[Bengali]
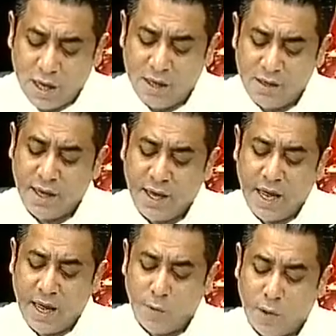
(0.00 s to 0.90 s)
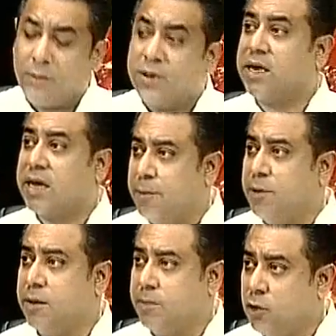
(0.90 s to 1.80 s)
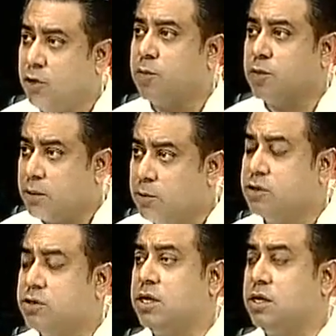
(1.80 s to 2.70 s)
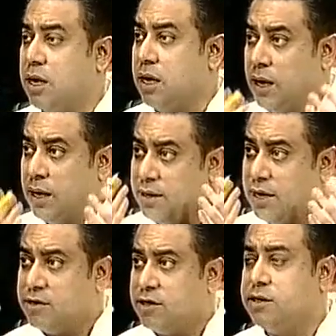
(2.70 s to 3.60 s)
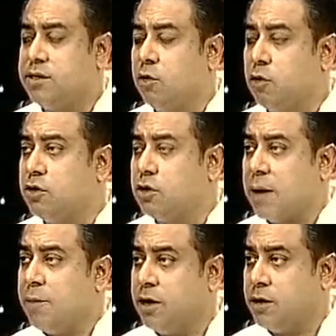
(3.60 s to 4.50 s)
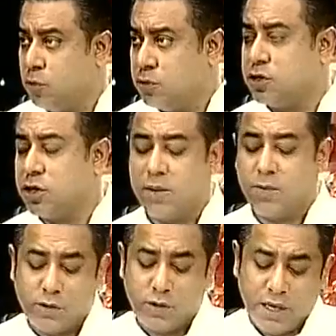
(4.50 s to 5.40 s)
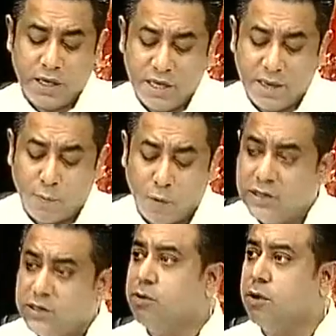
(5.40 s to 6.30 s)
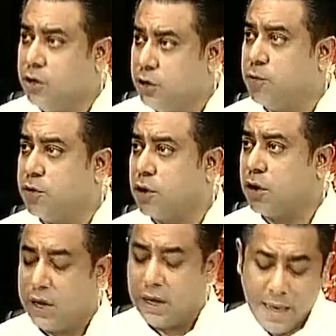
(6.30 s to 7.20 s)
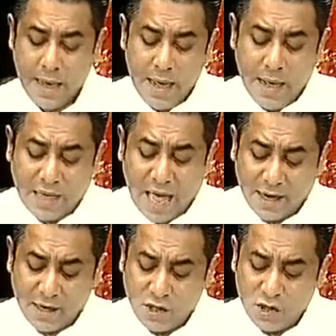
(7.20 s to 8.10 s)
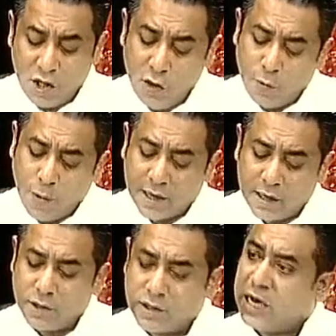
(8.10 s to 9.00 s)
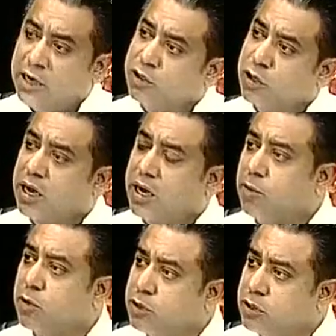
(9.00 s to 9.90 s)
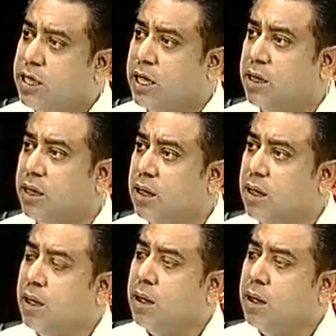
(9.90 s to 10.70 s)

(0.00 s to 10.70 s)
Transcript: মধ্যে দিয়ে এবং আমাদের ক্যাবিনেট মাননীয় প্রধানমন্ত্রীর নেতৃত্বে গঠিত ক্যাবিনেট মন্ত্রিসভার মধ্য দিয়ে যে পলিসিগুলো নিরূপণ করা হয় তার একটি সিংহভাগ কিন্তু স্থানীয় সরকারের মধ্য দিয়েই